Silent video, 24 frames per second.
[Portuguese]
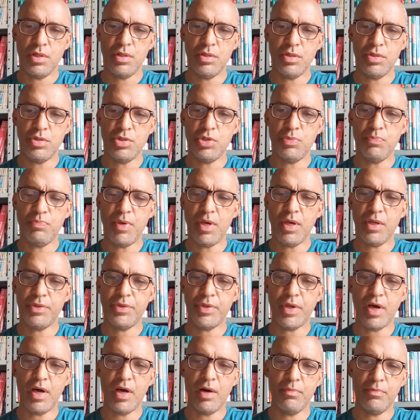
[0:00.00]
de
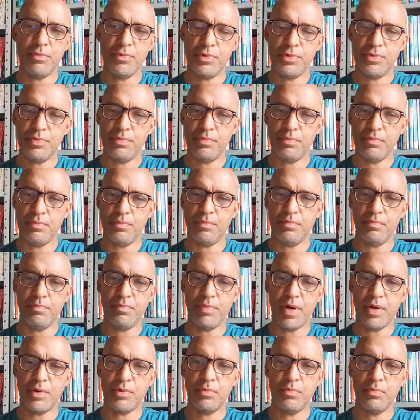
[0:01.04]
despertarmos
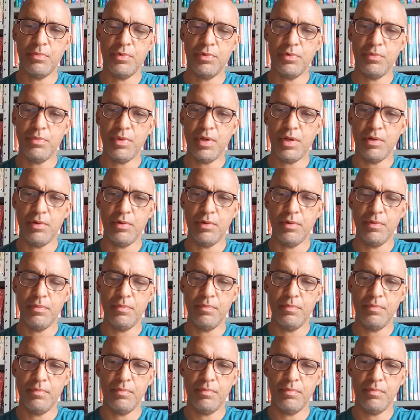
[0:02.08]
para o um mundo melhor.